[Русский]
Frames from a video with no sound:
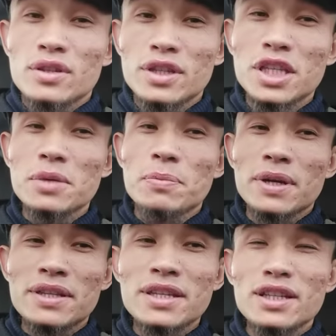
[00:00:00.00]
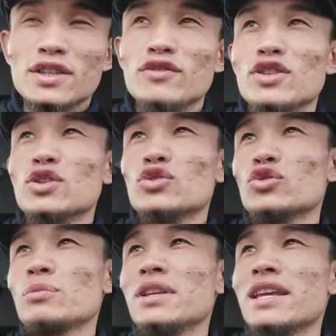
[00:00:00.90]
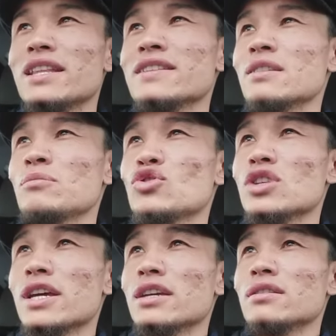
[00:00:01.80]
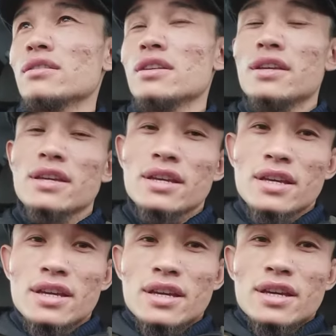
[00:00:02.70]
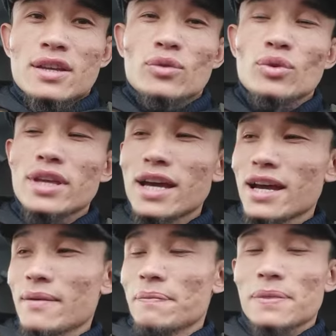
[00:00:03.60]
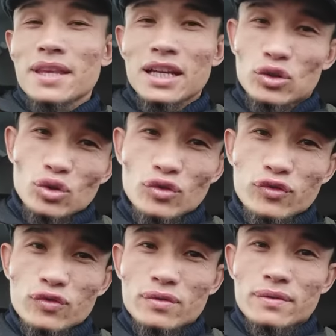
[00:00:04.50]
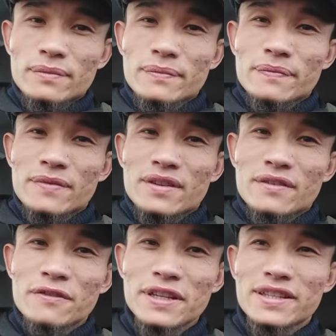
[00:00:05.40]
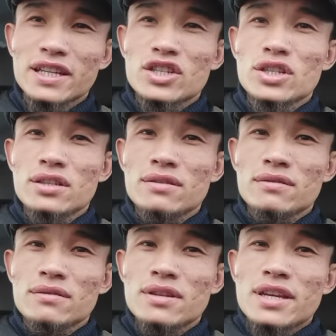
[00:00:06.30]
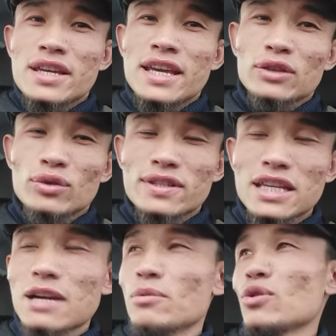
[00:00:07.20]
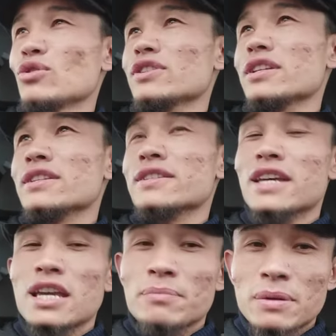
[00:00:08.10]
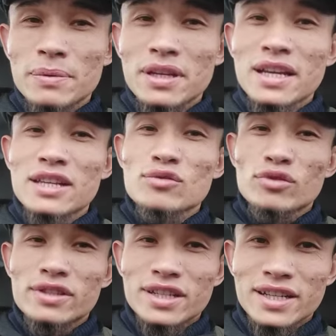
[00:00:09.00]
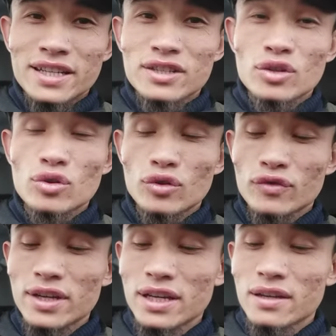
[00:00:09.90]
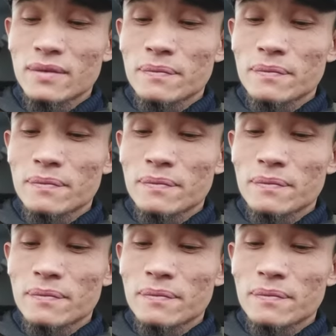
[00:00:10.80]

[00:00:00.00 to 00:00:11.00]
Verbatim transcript: типа делает вид то, что меня не замечает. Но я готов выскочить. Я тот самый Олжанстайм по приказу острых козырьков, да.